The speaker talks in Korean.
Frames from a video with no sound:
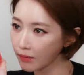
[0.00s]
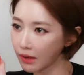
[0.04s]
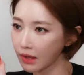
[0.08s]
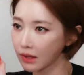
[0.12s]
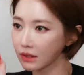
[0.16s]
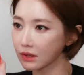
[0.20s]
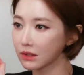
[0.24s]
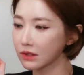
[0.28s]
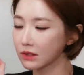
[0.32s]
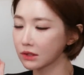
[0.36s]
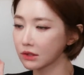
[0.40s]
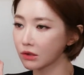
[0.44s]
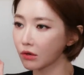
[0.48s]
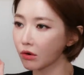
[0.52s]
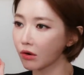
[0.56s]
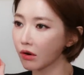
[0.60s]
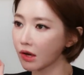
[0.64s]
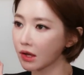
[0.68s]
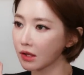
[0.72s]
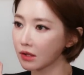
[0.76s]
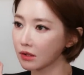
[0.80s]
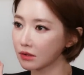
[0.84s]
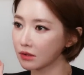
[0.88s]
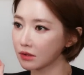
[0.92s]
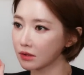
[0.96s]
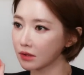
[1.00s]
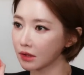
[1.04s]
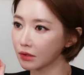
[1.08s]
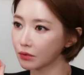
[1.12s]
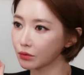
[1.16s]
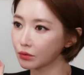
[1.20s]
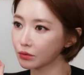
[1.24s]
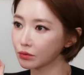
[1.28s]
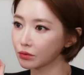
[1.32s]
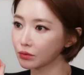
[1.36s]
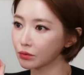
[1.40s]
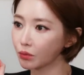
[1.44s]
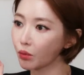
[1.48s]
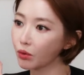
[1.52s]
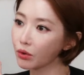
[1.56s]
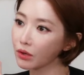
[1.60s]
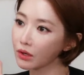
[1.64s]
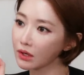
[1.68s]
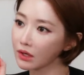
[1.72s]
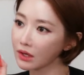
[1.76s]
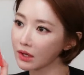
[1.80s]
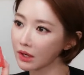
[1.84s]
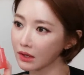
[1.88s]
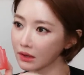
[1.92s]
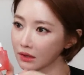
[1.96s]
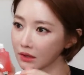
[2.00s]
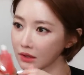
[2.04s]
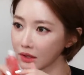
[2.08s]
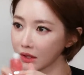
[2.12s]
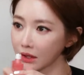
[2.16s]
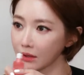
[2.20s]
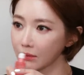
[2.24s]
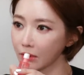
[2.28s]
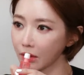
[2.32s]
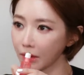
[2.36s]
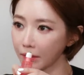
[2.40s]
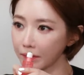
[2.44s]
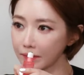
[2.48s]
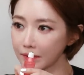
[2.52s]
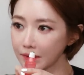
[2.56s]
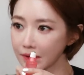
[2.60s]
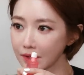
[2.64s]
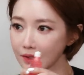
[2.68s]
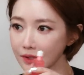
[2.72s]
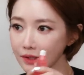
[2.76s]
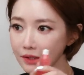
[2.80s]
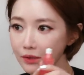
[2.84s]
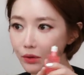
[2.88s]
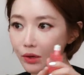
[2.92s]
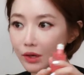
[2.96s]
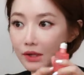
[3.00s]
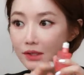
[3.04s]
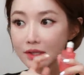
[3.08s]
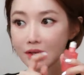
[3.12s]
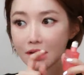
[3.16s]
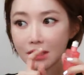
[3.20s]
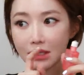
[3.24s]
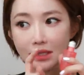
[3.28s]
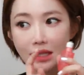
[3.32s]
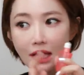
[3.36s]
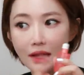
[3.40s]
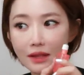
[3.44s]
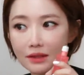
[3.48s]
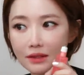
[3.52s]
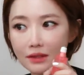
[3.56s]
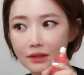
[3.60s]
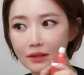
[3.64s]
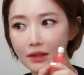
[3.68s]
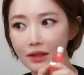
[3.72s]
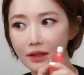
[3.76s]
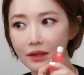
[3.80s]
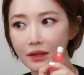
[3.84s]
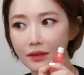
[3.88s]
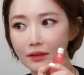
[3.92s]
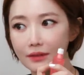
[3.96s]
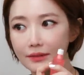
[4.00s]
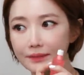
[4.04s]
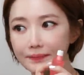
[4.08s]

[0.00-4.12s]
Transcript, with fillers: 많이 들어와 있는데도 오일리한 느낌이 없이 굉장히 산뜻해요.